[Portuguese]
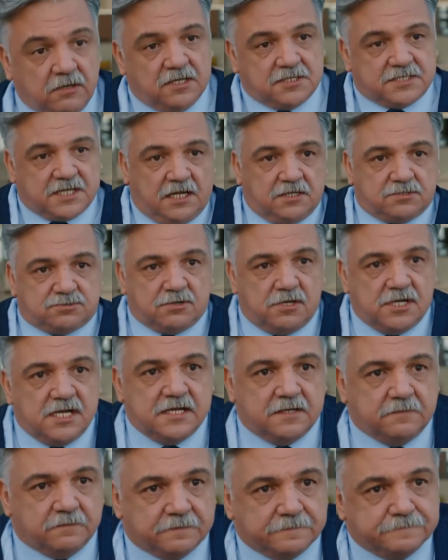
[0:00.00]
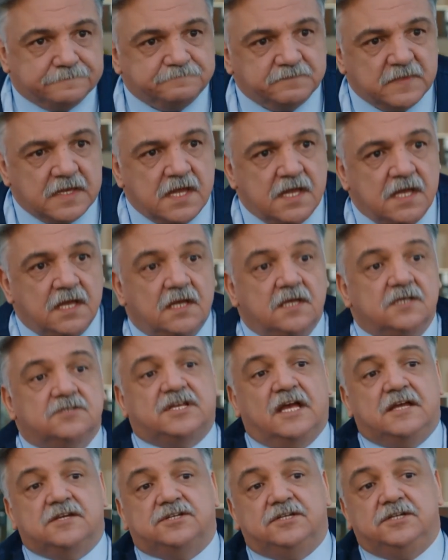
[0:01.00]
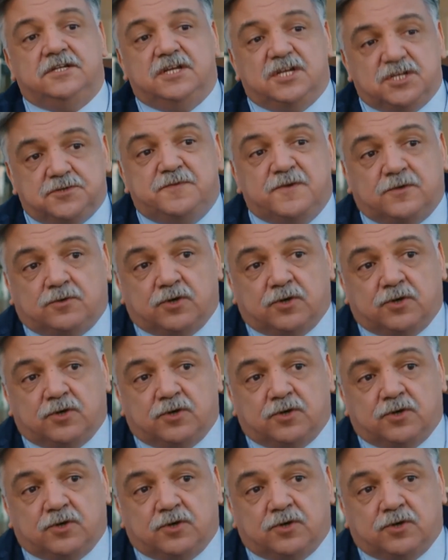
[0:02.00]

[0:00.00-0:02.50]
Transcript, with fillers: vai ser o seguinte. Se você quer